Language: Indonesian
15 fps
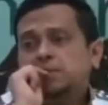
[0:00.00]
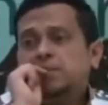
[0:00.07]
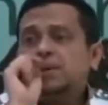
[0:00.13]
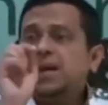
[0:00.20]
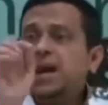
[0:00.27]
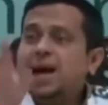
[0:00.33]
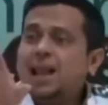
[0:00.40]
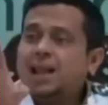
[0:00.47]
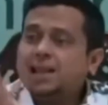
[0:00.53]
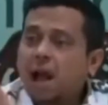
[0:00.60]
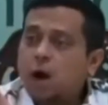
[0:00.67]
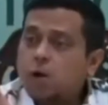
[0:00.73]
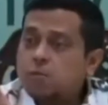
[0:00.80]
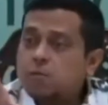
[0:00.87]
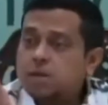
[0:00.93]
Padahal
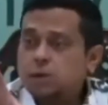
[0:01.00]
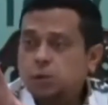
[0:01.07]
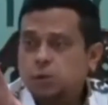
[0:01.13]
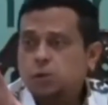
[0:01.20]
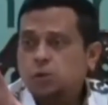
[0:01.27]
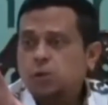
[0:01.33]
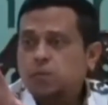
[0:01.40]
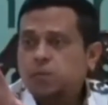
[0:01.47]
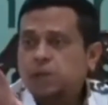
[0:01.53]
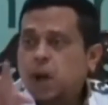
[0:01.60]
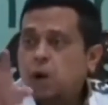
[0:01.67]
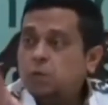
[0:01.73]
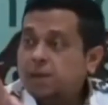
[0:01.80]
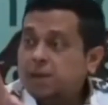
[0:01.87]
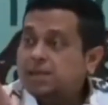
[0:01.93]
kaum itu,
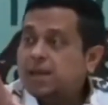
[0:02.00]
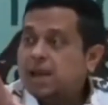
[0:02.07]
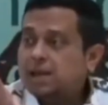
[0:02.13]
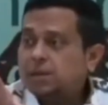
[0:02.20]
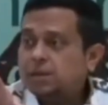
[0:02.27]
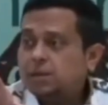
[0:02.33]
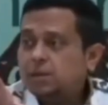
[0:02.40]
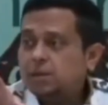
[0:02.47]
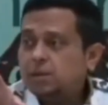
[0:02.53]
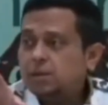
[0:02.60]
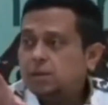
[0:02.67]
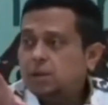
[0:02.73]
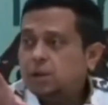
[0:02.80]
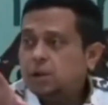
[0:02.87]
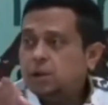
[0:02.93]
kaum Isa itu
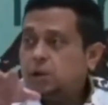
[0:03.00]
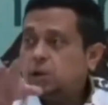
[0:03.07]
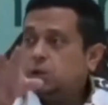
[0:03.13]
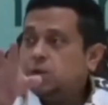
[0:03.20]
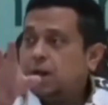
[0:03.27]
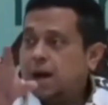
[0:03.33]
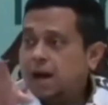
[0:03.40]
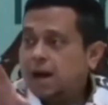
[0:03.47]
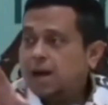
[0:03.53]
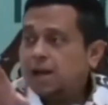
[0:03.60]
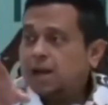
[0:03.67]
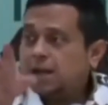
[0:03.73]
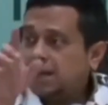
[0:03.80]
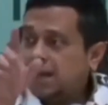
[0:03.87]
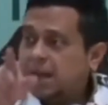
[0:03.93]

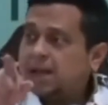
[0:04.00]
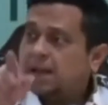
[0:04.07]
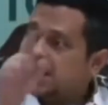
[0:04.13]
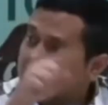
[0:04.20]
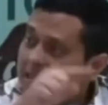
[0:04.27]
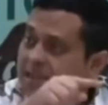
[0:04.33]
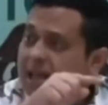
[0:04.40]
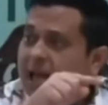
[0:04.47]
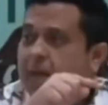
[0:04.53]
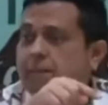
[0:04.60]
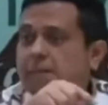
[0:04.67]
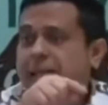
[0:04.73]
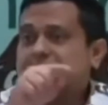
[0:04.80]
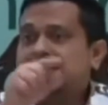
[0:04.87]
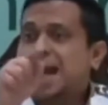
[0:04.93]
yud'a ilal
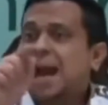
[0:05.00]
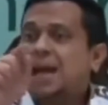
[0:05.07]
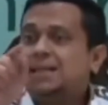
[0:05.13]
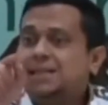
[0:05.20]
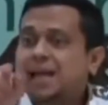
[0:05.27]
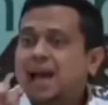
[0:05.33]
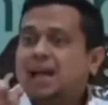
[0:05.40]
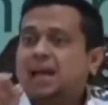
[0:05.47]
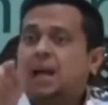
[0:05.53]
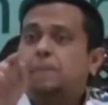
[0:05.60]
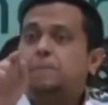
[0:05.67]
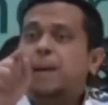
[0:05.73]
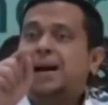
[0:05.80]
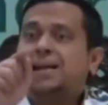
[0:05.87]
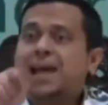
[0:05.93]
Islam diajak
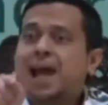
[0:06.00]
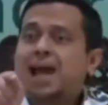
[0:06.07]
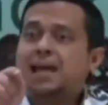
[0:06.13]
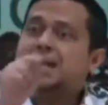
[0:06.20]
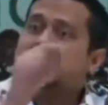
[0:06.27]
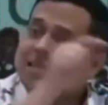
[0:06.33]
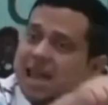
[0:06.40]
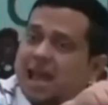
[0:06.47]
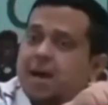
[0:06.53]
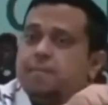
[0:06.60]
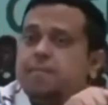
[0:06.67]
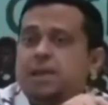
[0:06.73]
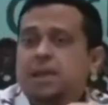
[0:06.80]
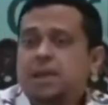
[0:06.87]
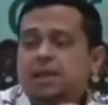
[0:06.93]
kepada
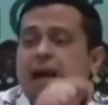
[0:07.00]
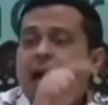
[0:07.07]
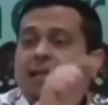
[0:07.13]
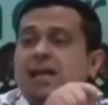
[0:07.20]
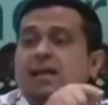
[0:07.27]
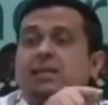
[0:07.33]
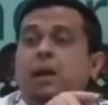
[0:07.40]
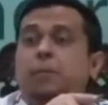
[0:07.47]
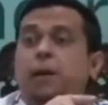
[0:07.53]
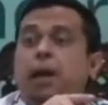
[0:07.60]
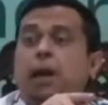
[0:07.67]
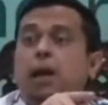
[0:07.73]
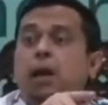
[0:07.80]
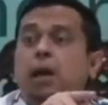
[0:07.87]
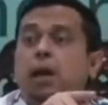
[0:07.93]
Islam. Yang ajak siapa?
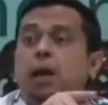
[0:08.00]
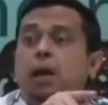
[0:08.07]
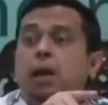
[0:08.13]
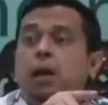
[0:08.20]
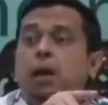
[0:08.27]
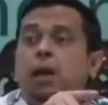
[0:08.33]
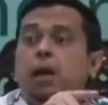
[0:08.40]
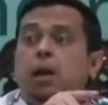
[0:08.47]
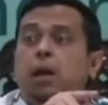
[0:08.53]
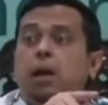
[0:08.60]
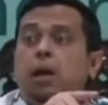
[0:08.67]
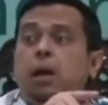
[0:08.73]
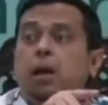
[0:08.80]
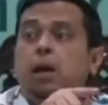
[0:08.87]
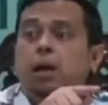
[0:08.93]

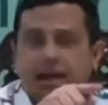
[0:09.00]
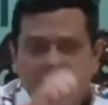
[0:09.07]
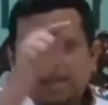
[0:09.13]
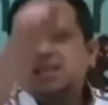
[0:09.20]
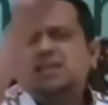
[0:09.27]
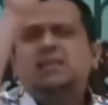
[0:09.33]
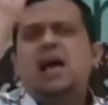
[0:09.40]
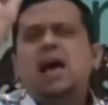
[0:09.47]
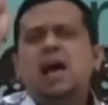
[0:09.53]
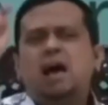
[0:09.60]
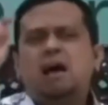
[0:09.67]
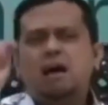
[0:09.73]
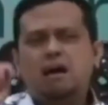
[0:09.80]
Isa.